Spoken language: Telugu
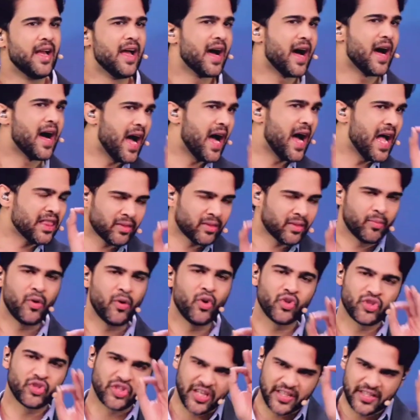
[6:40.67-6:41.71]
ఆత్మలో
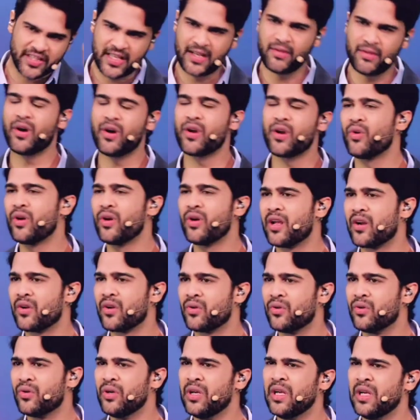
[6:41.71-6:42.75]
చచ్చిన వారు ఉన్నారు
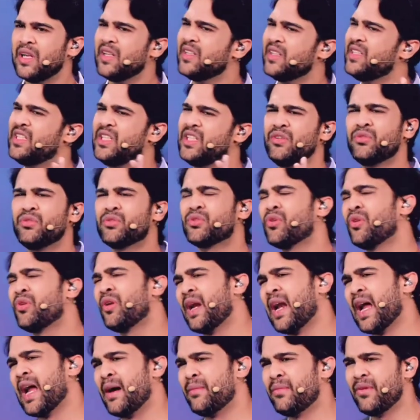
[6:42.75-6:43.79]
జీవితంలో
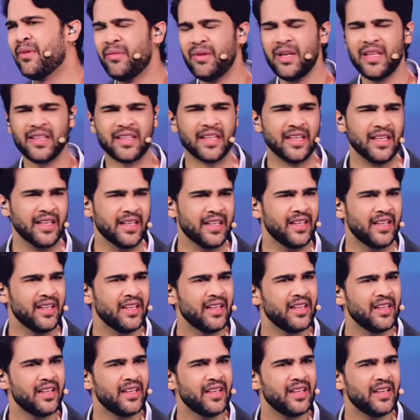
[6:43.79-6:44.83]
లాభం లేదండి
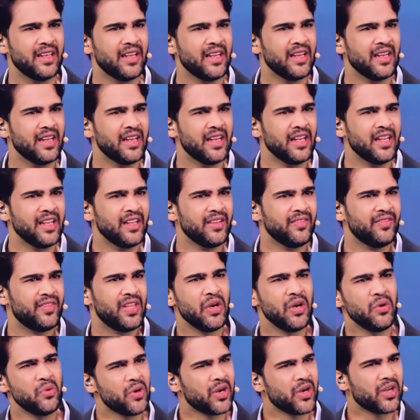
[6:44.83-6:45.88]

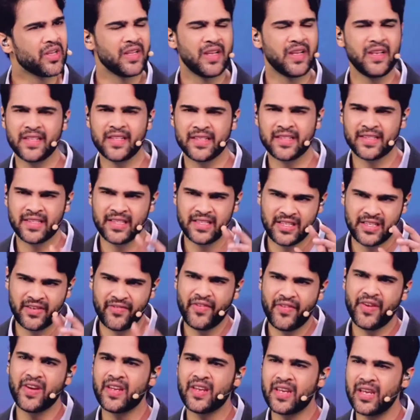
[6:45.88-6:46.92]
దేవుడు అక్కడ తెలియజేస్తుంది
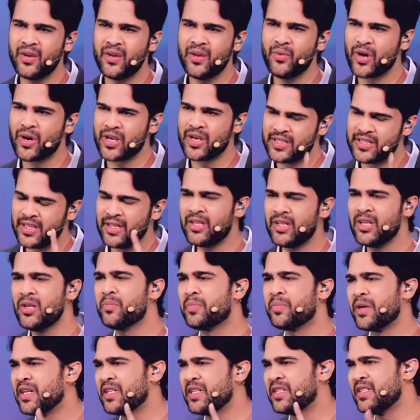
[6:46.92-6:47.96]
చివరికి ఒక చెట్టును
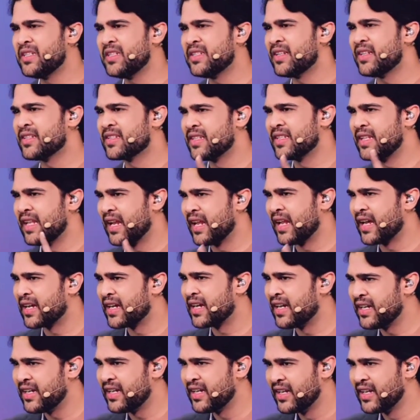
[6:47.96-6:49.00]
పరీక్షించాల్సింది ఎలాగా
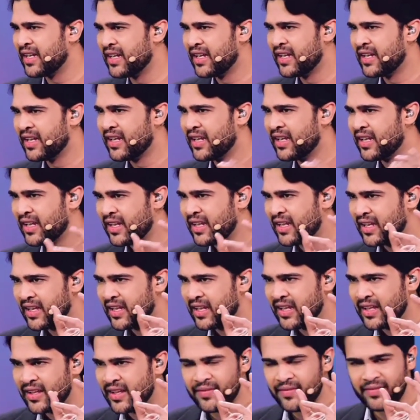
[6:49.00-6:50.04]

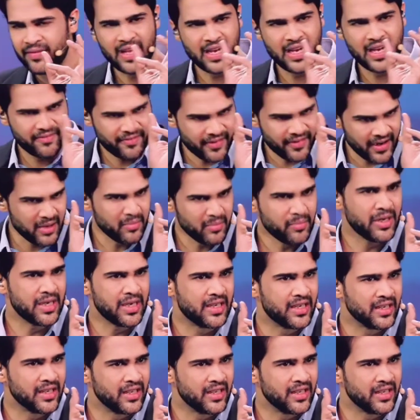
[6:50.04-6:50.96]
దాని ఫలం బట్టి